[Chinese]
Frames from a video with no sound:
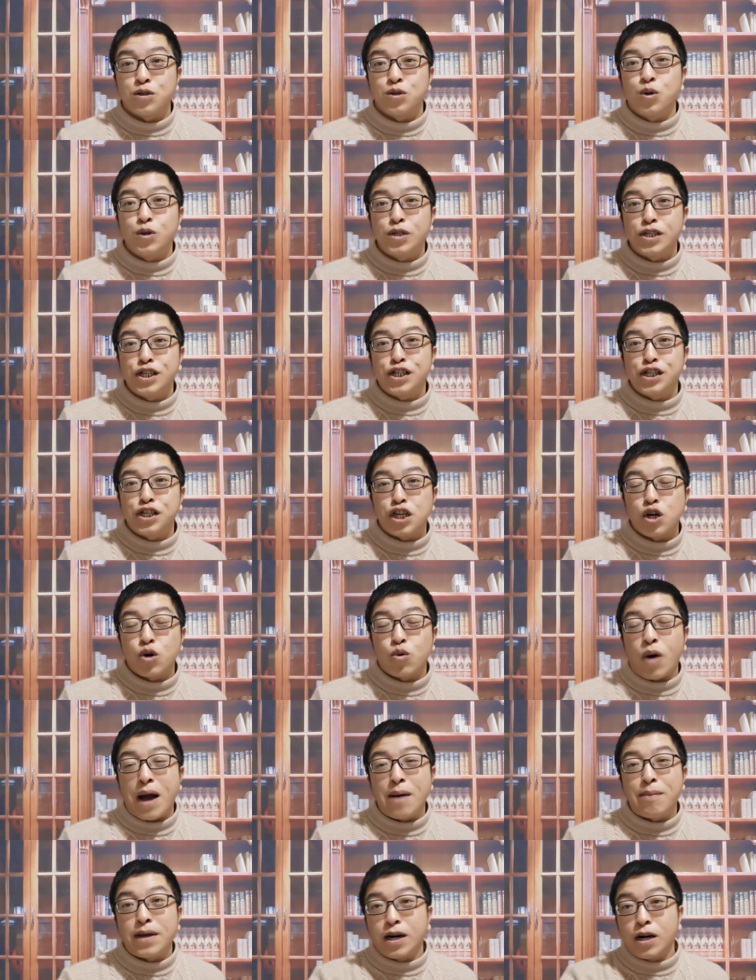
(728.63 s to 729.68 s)
尤其是以
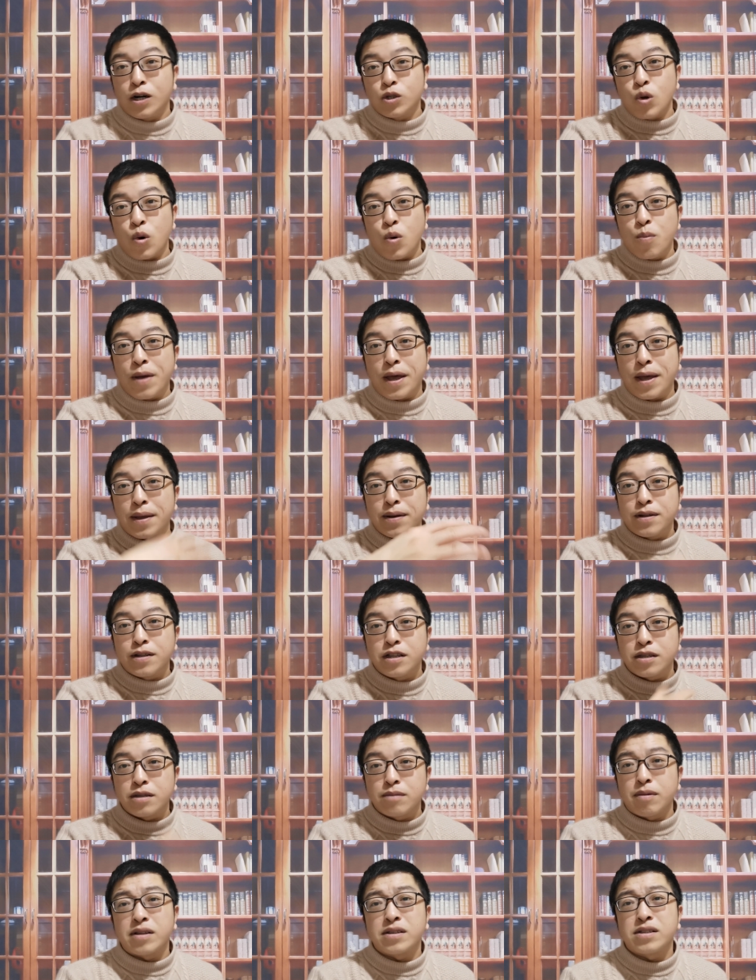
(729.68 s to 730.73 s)
华北和东北，
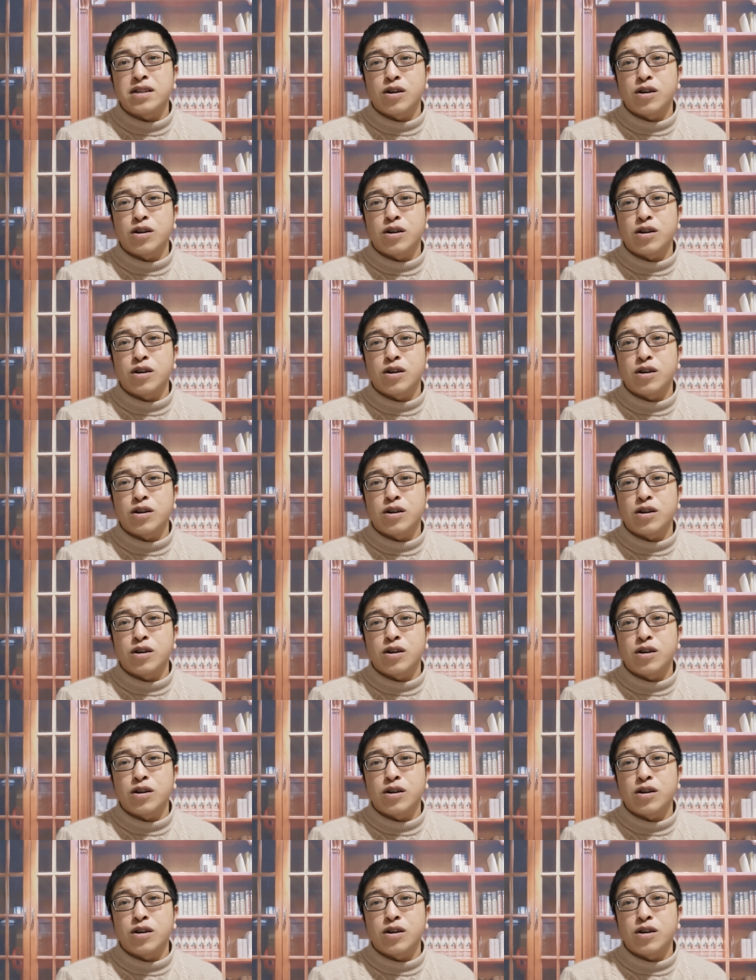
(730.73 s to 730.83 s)
对吧？